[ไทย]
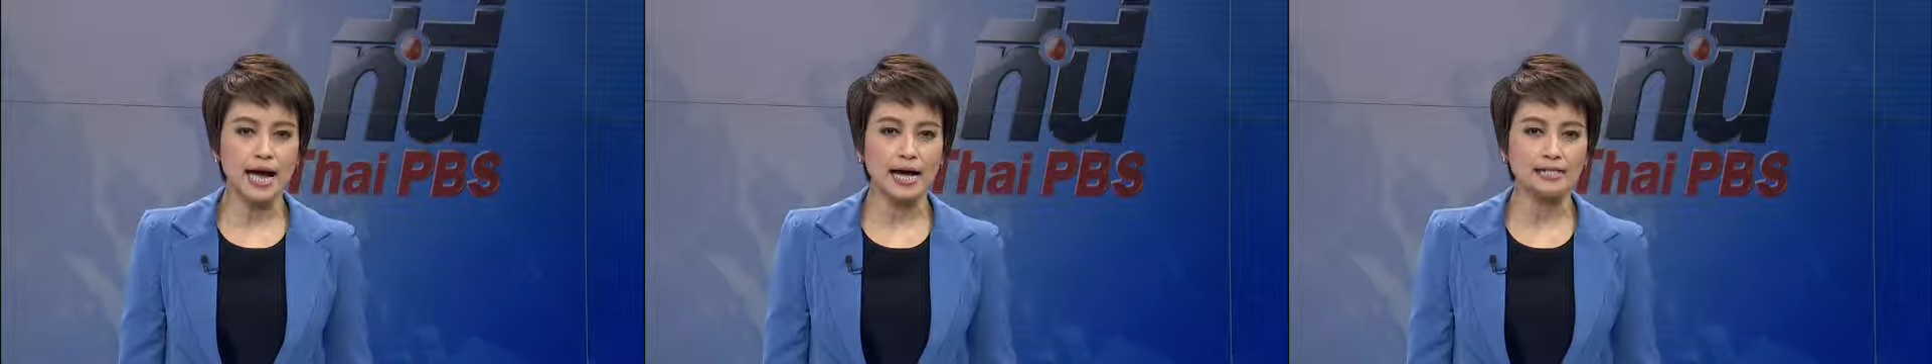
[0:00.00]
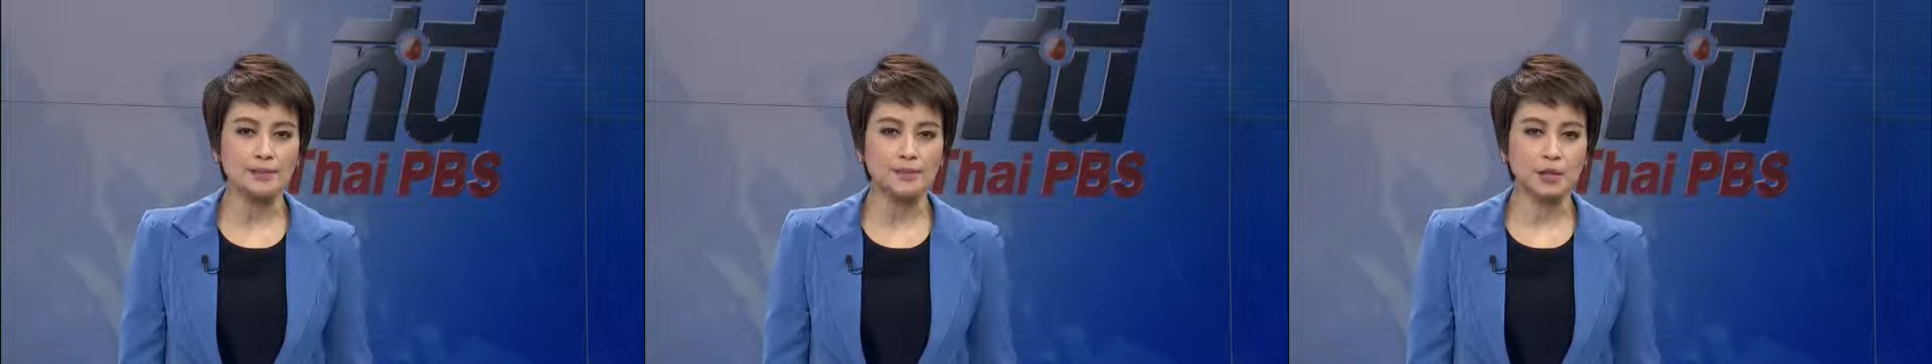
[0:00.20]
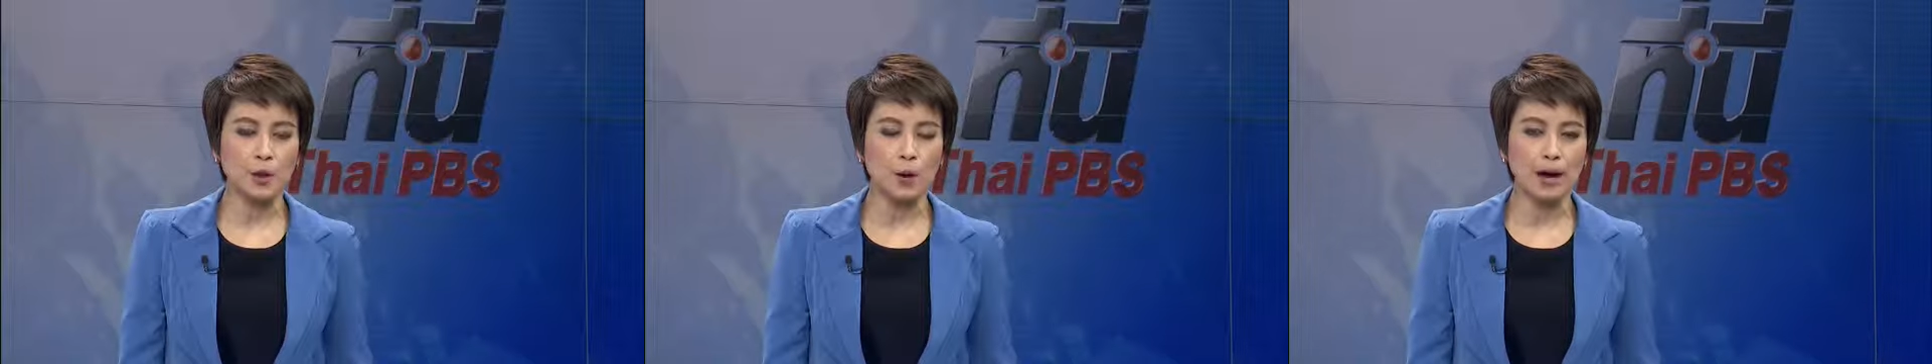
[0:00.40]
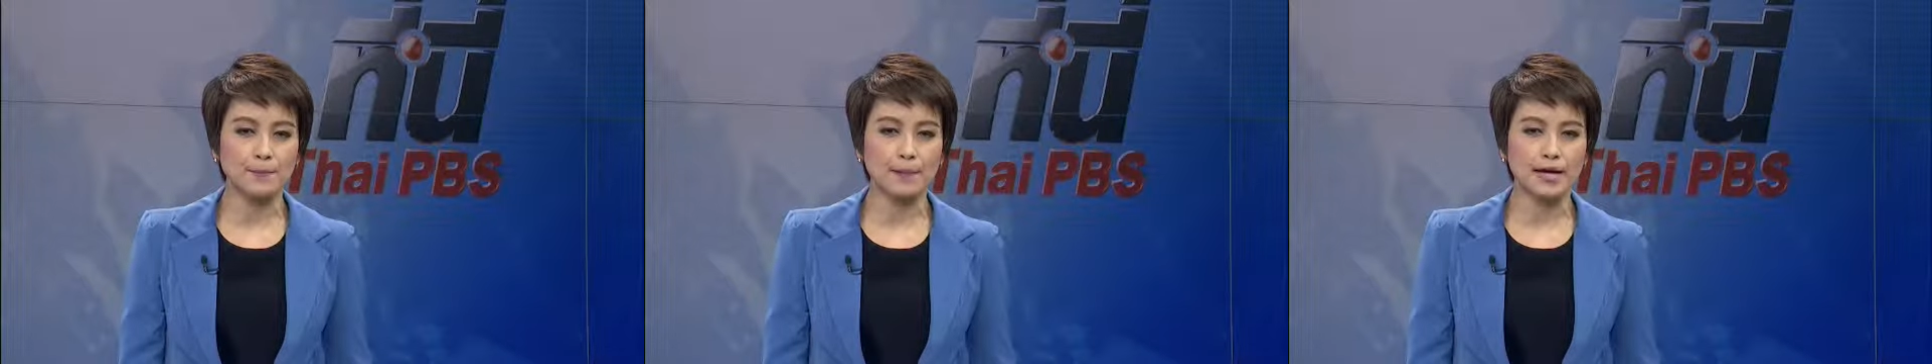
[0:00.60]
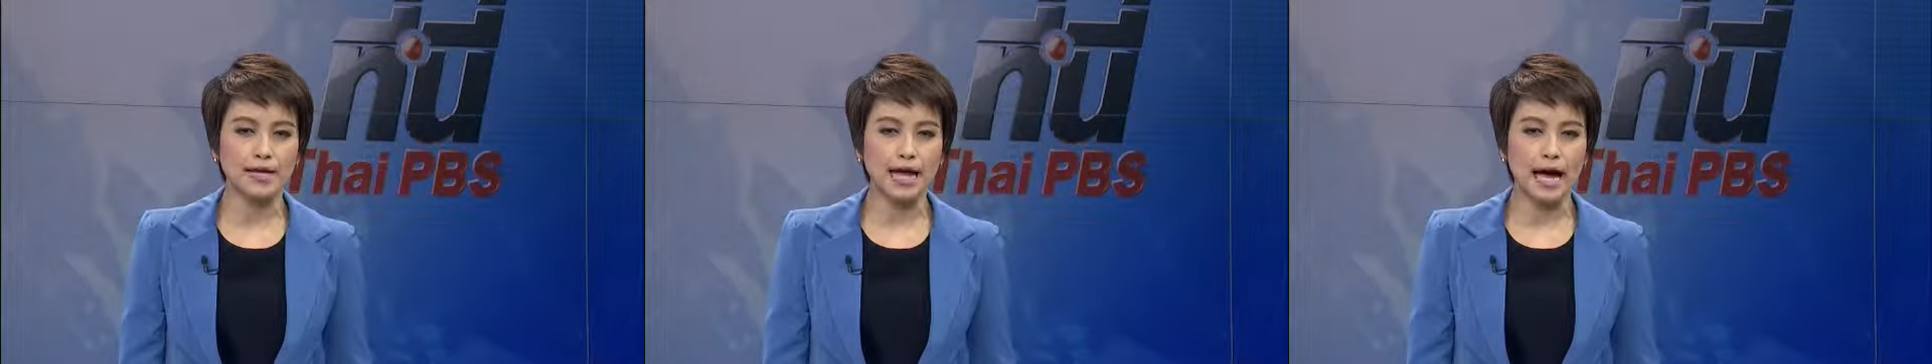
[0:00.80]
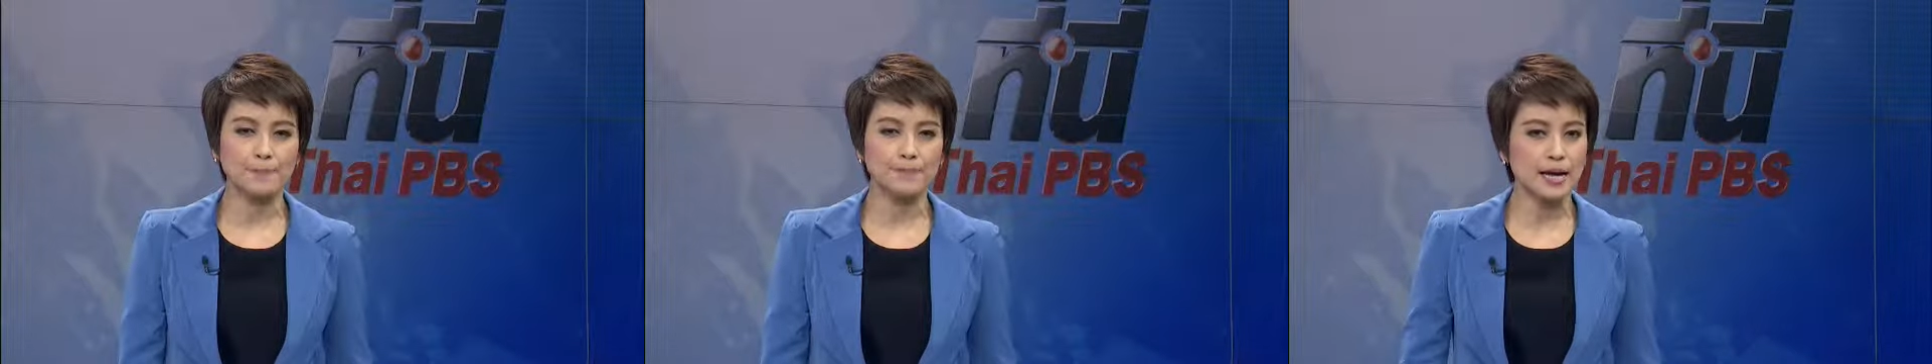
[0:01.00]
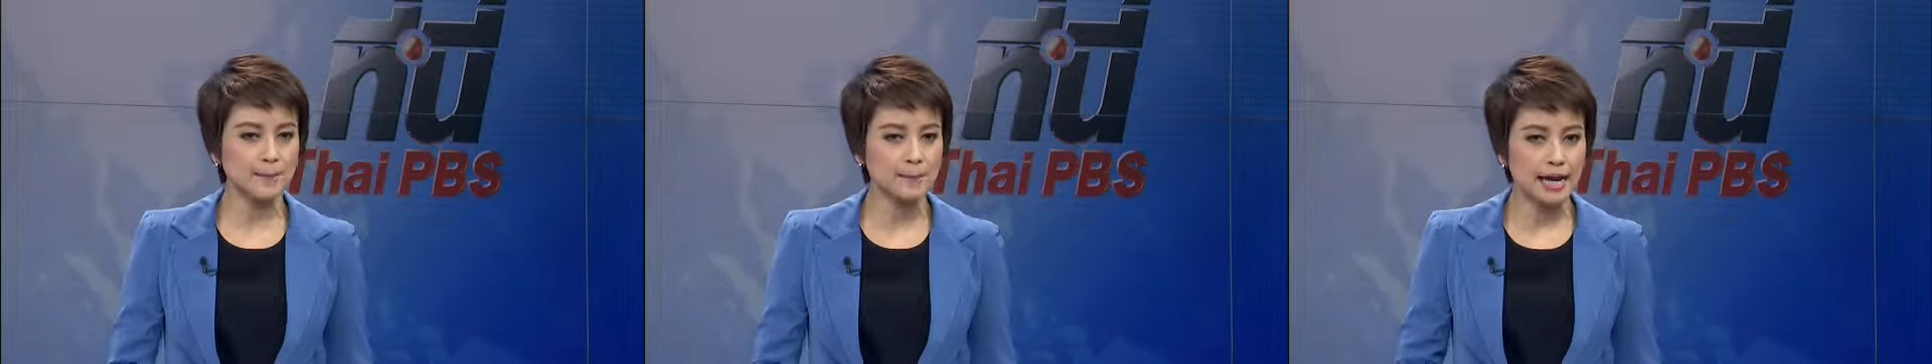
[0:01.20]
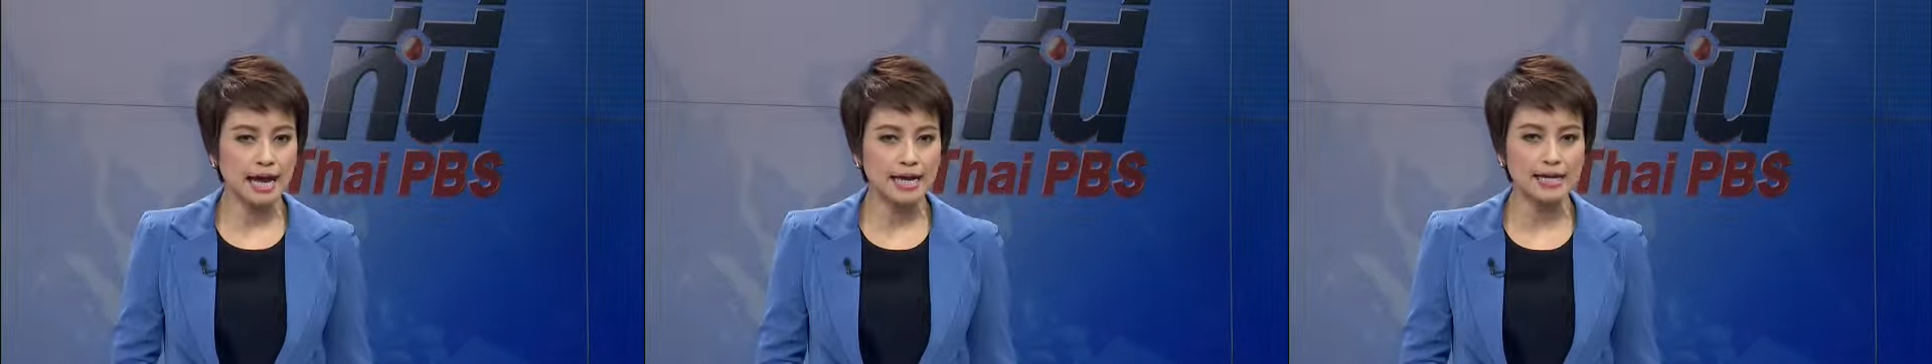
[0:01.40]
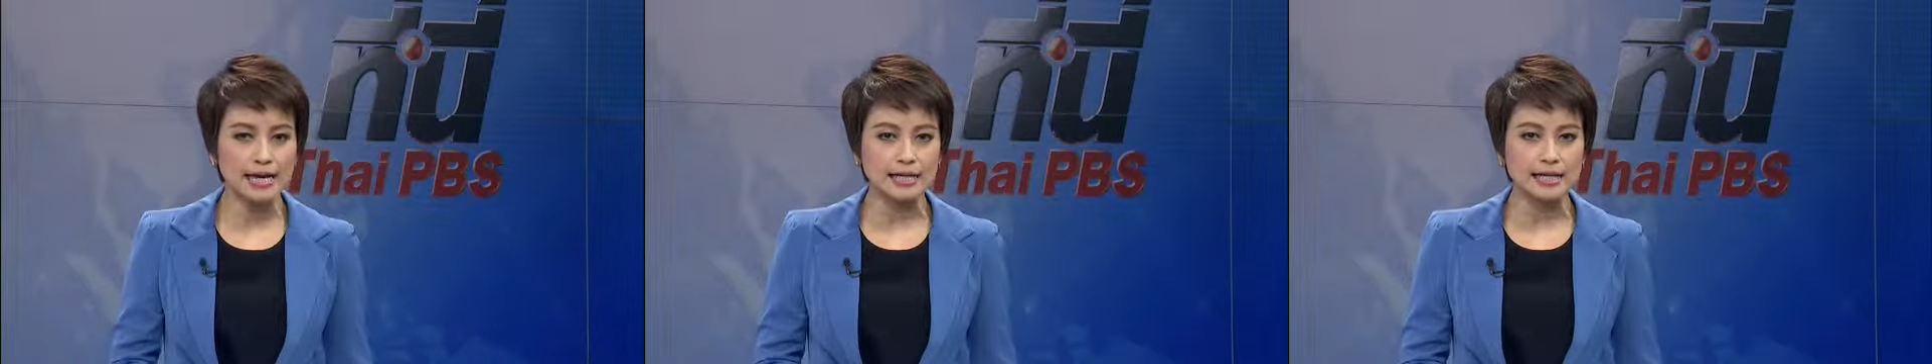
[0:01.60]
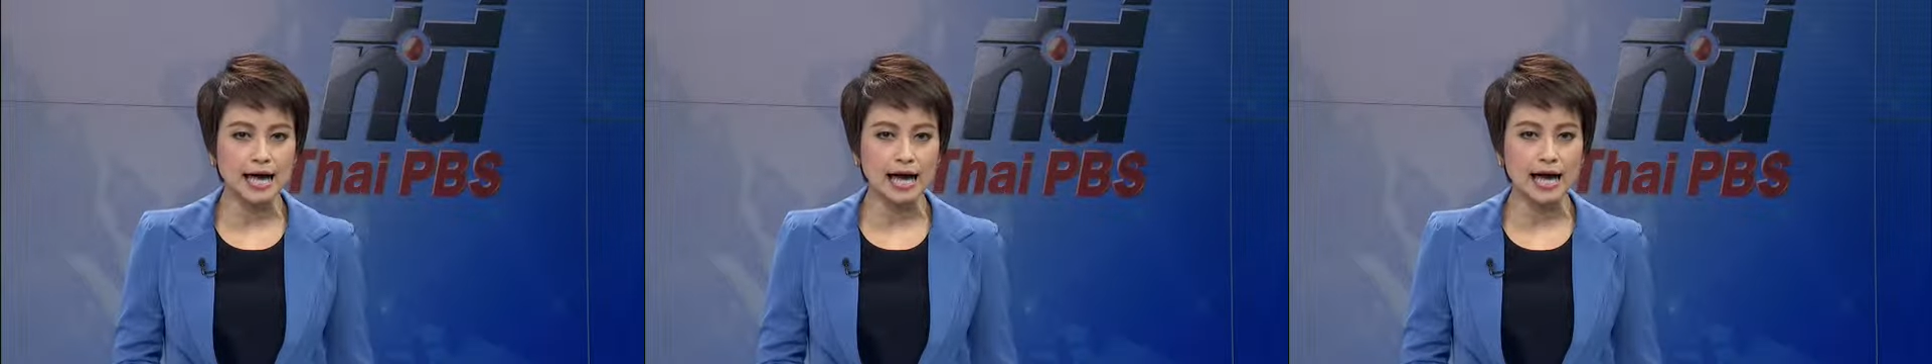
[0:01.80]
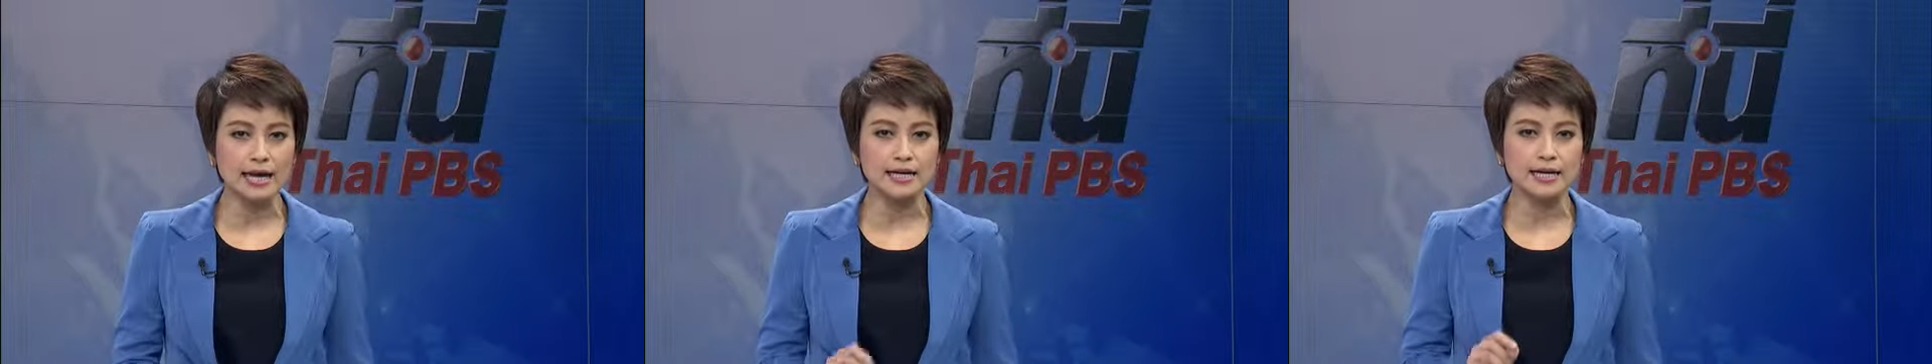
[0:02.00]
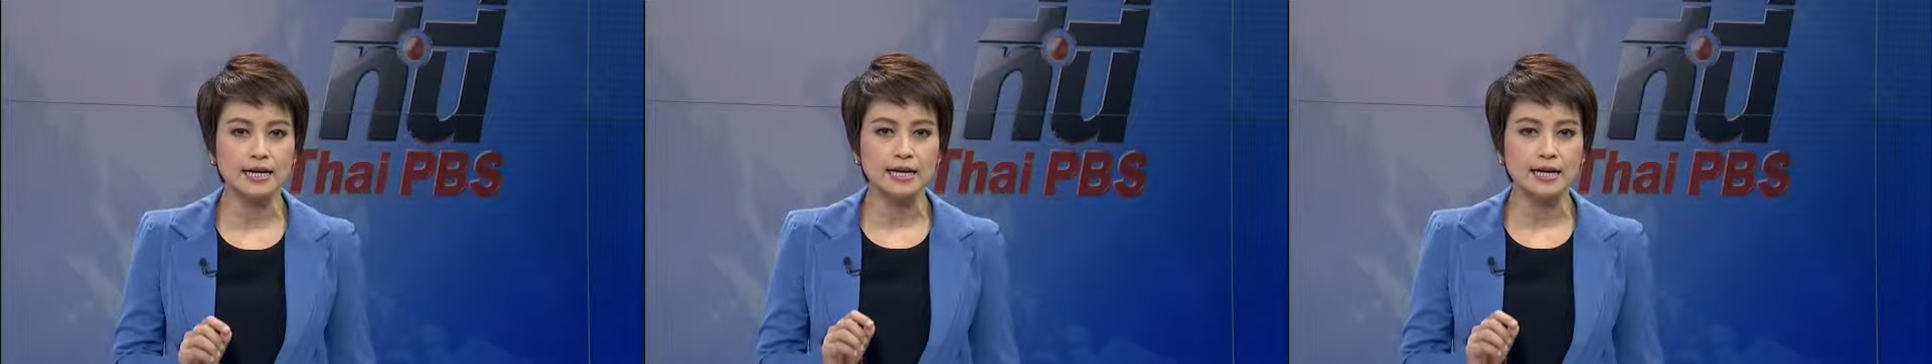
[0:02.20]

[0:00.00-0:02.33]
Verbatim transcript: อาจจะเป็นความพยายามทำลายหลักฐาน